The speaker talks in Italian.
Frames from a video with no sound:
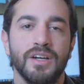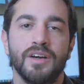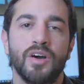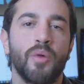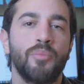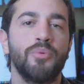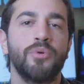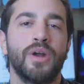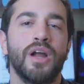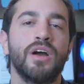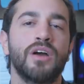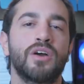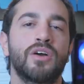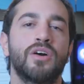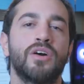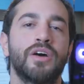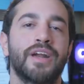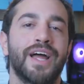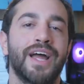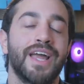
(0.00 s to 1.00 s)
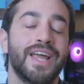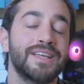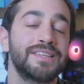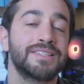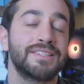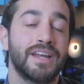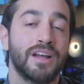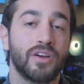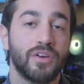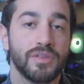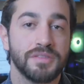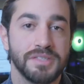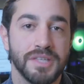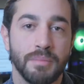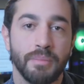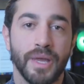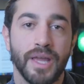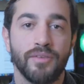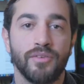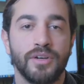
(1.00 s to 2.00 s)
Oppure ancora essere
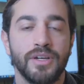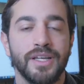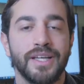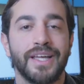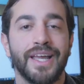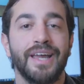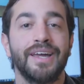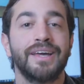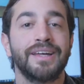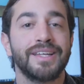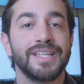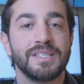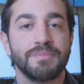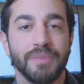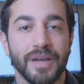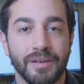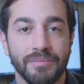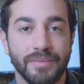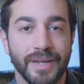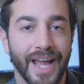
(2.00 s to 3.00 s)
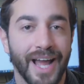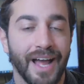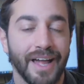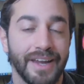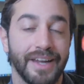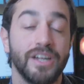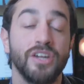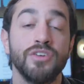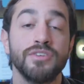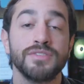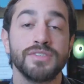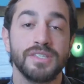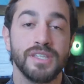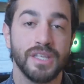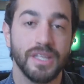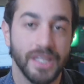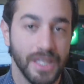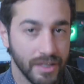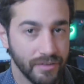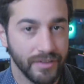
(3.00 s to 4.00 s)
consapevoli che risparmiare non
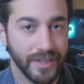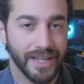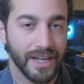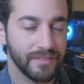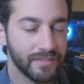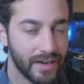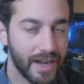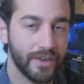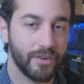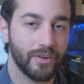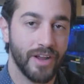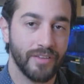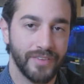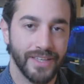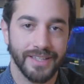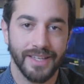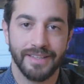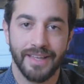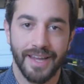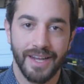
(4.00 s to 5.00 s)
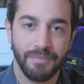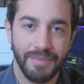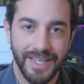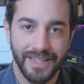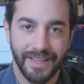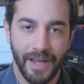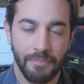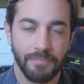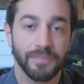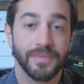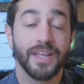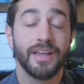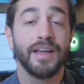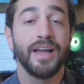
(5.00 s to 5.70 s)
significa fare una vita da eremita,